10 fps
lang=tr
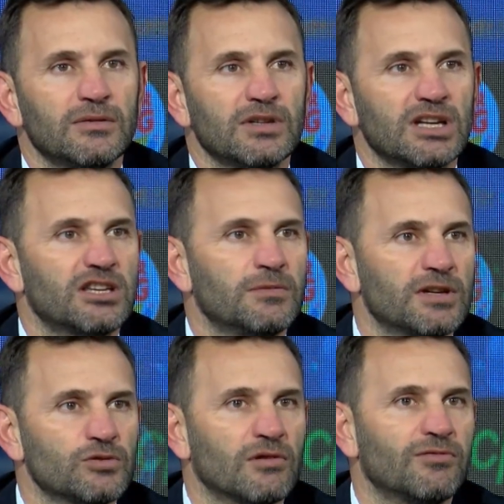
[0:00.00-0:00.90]

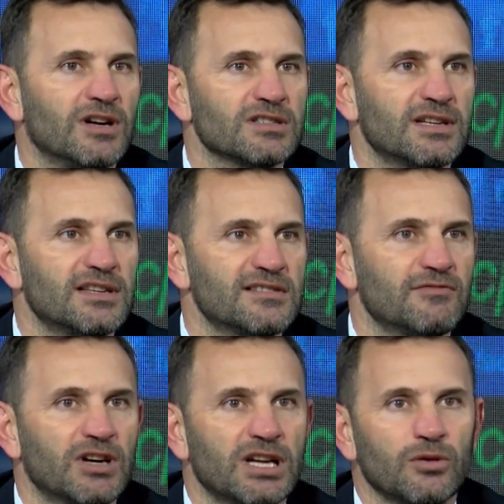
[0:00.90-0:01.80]
rakibe çok fazla
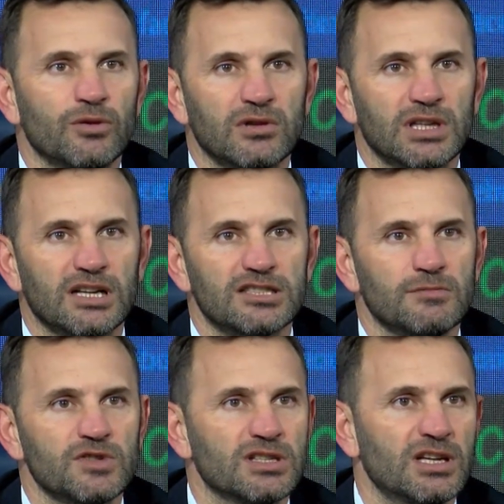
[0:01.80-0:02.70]
izin veren oyun
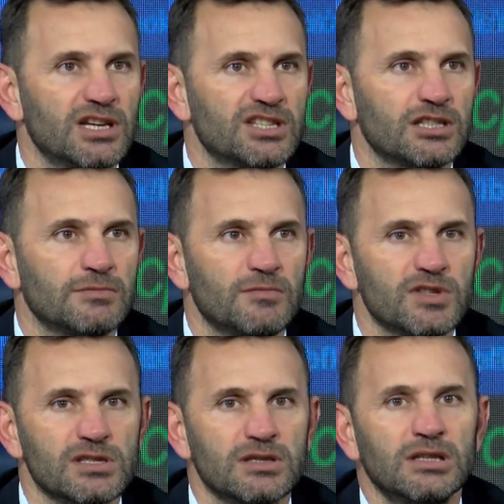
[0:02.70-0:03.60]
tarzımızı
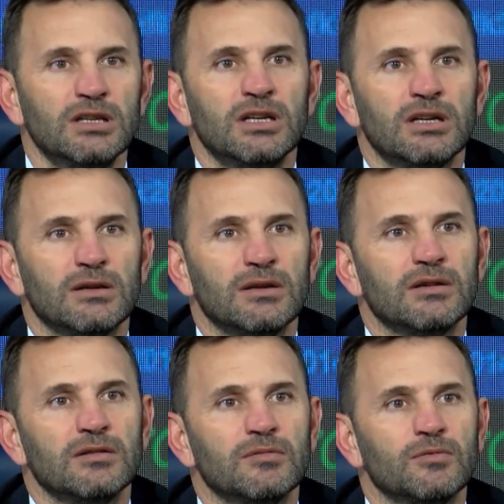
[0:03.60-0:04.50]
değiştirmemiz.
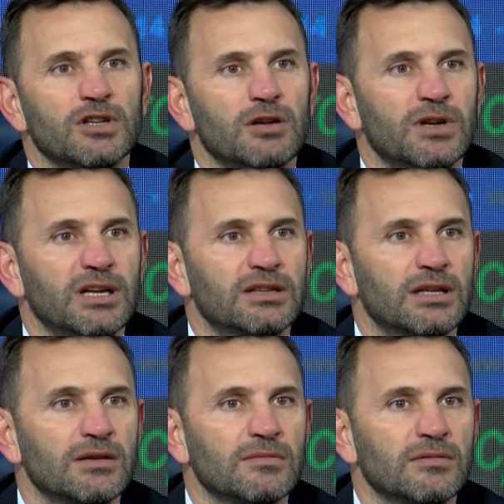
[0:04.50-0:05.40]
bununla
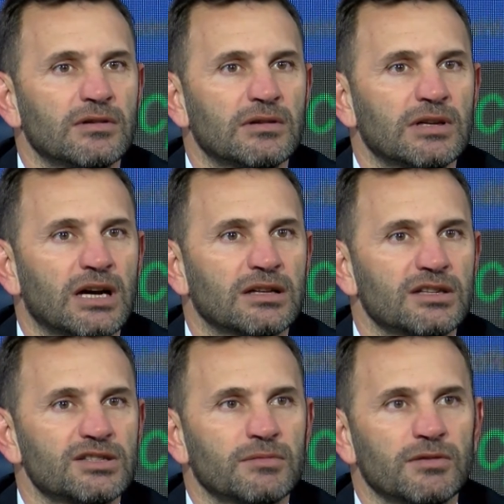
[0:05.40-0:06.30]
birlikte
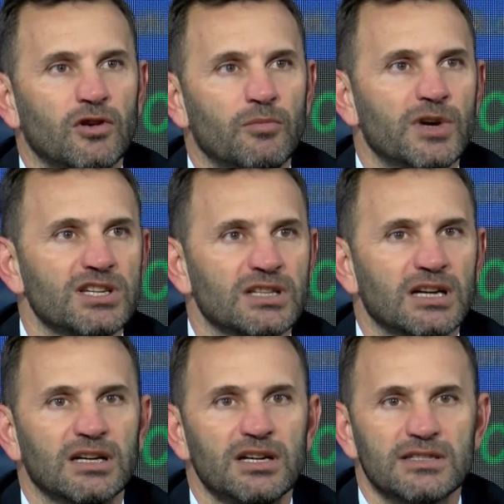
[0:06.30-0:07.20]
yaklaşık bir 15
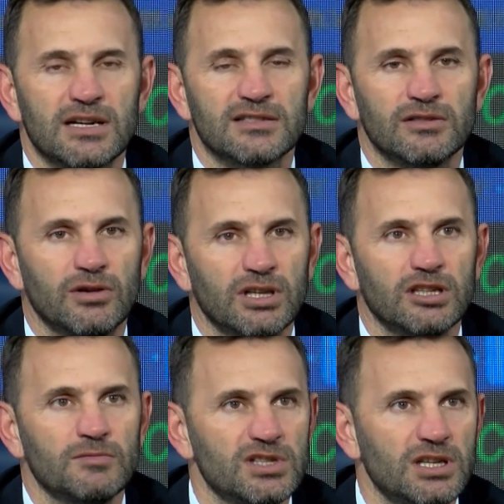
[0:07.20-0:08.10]
dakika içerisinde
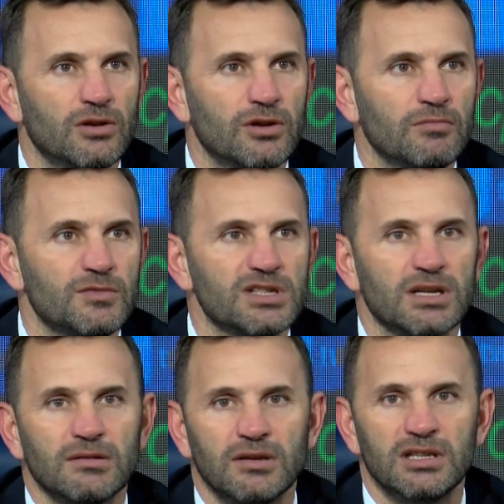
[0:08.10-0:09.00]
oynadığımız iyi oyun
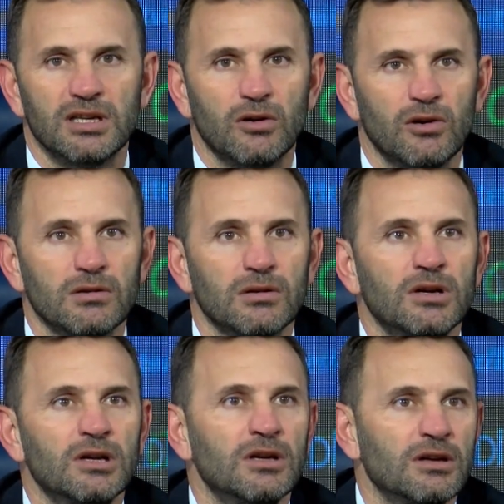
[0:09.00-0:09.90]
bize iki gol
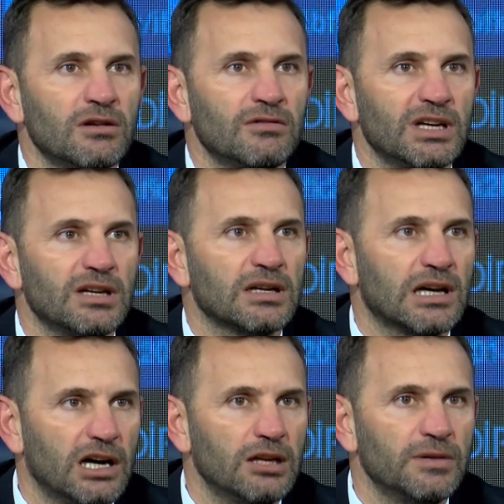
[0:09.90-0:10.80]
ve
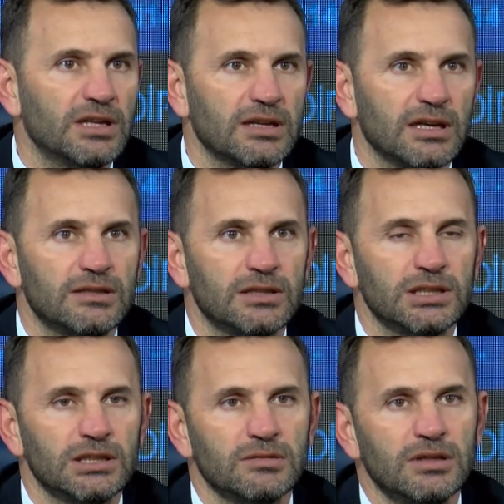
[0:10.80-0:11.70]
galibiyeti
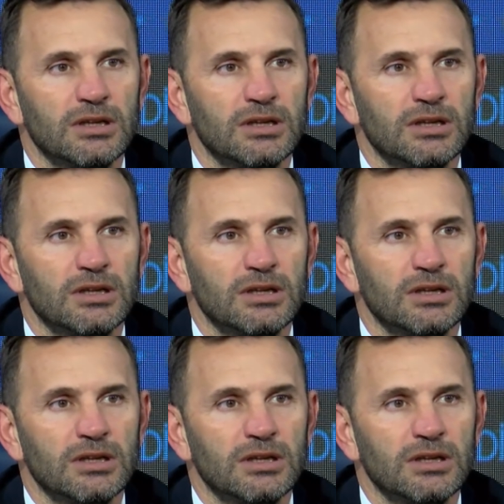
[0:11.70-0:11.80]
getirdi.